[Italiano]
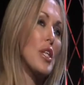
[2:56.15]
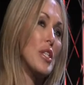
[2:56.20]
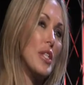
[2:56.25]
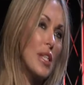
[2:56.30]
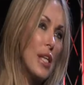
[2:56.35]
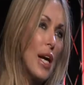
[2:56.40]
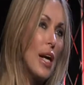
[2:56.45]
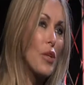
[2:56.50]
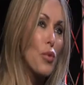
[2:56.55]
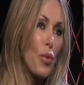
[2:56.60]

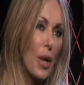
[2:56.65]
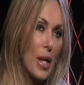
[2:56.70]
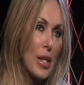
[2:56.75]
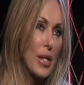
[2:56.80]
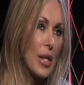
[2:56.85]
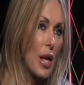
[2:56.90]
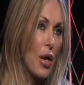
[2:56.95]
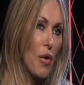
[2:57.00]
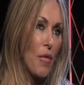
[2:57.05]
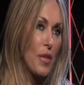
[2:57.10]
sia
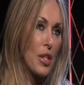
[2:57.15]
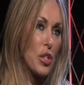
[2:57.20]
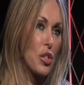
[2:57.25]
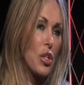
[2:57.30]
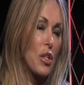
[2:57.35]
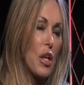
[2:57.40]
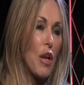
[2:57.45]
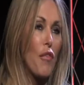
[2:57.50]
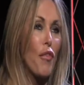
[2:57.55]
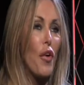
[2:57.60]
durante la
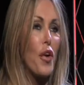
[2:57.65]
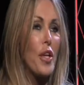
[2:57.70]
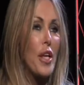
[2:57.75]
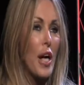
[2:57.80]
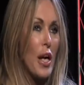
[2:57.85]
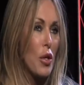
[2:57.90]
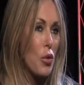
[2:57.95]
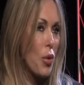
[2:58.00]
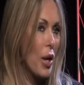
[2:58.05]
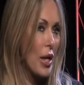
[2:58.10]
conversazione
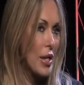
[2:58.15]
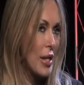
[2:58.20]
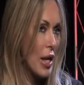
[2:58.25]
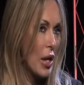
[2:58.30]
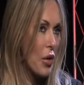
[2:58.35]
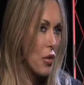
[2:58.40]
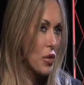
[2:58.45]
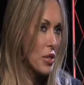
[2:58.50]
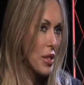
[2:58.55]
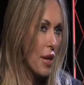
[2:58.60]
telefonica che durante
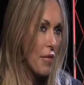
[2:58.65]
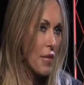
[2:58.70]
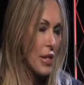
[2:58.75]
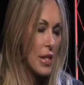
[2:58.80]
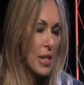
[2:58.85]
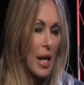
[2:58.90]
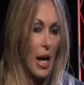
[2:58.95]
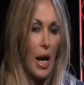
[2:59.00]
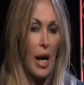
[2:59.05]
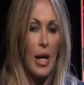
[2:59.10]
la nostra
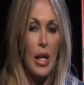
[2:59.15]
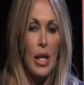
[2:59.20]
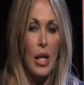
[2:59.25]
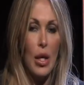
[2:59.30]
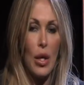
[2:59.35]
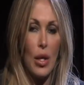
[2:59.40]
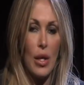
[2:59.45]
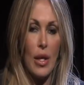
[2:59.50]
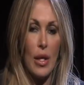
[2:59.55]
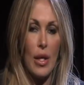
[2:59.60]
vita
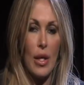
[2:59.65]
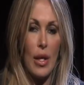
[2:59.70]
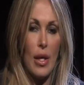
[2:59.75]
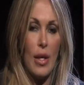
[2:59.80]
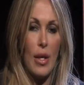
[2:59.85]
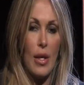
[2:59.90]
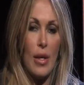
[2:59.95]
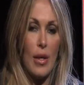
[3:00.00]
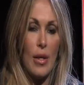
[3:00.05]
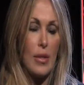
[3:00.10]

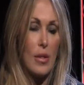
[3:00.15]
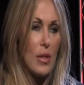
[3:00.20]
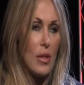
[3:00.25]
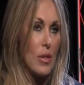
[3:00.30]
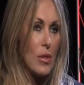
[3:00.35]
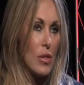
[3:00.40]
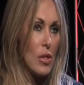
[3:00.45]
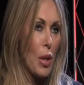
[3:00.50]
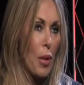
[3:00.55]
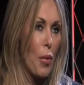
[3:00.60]

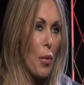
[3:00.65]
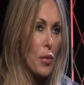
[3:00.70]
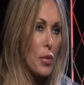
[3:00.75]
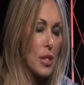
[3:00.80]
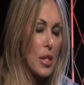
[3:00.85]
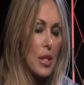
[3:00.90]
eh, diciamo,